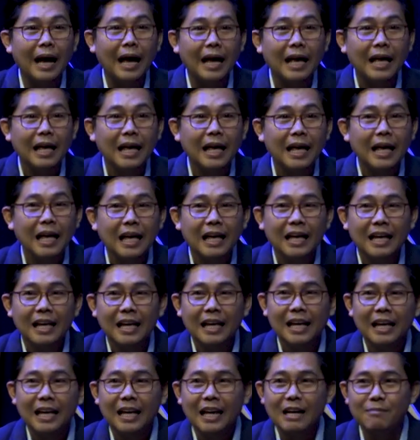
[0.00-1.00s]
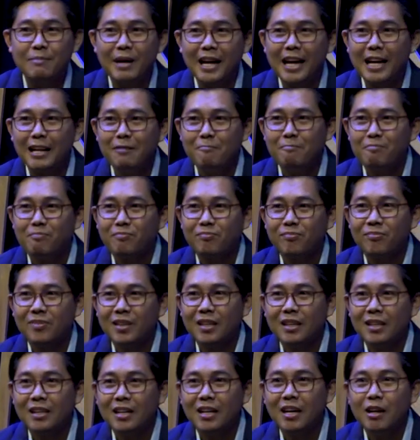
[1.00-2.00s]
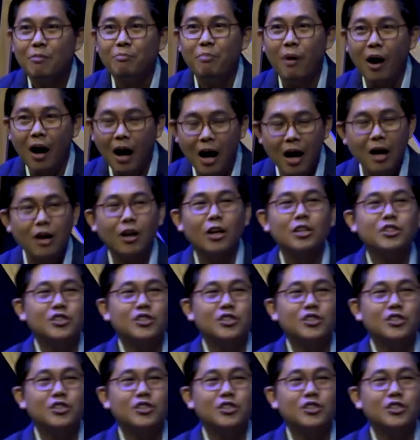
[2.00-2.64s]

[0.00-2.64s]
đài amen và ong